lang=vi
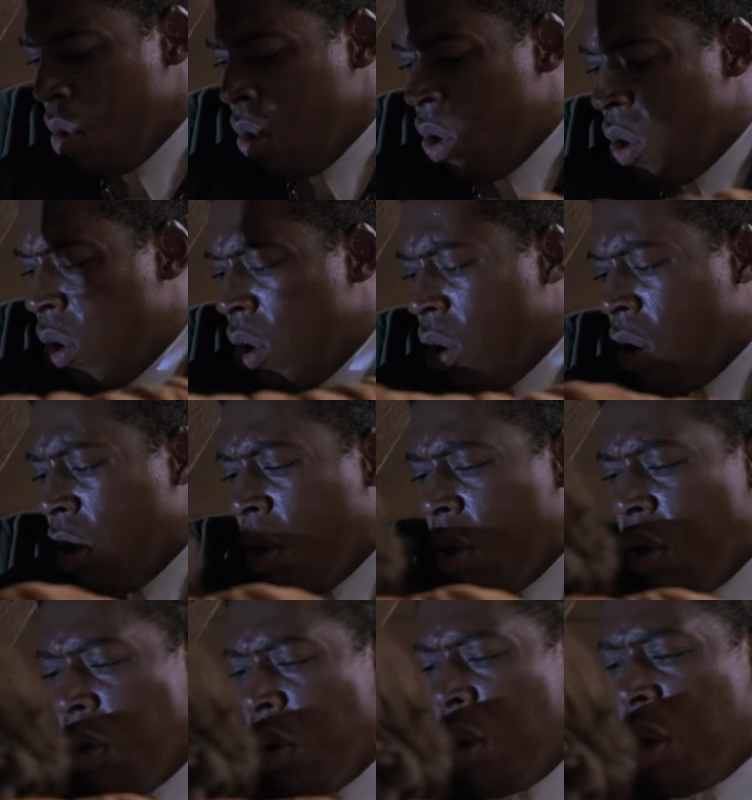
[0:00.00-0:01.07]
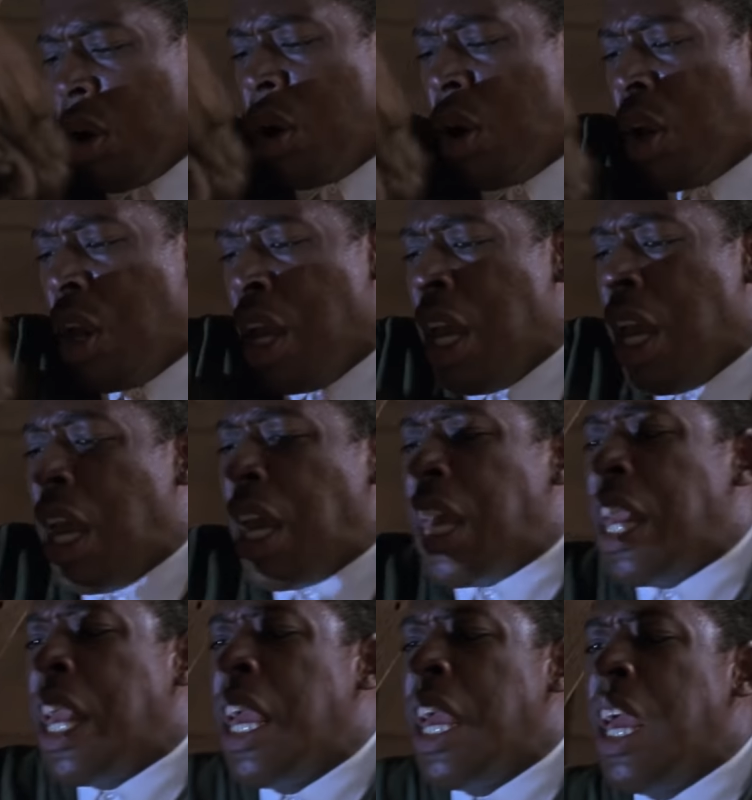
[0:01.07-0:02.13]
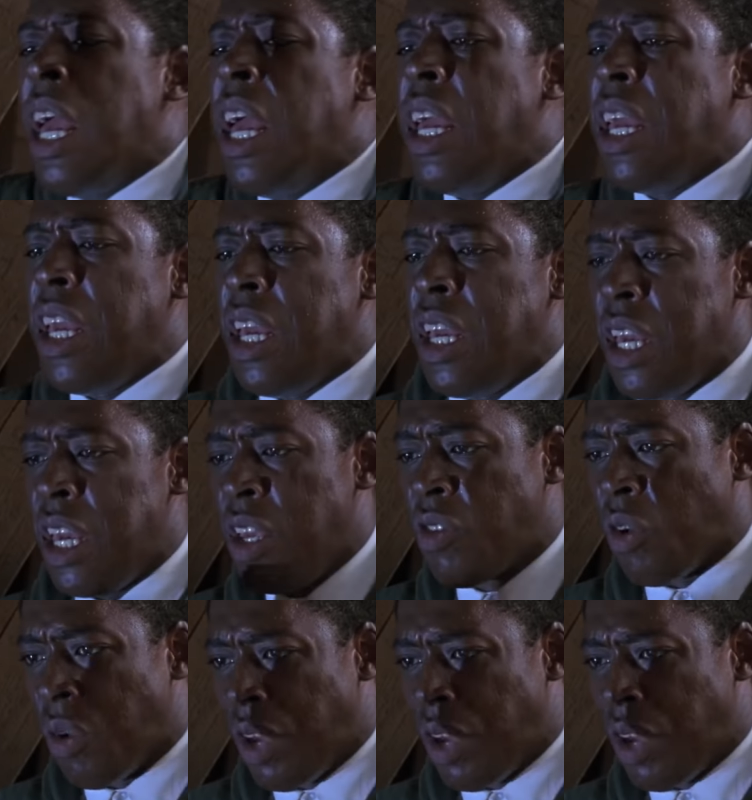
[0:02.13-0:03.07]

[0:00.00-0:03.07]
đến đây thôi nhé mọi người, hẹn gặp lại trong video sau.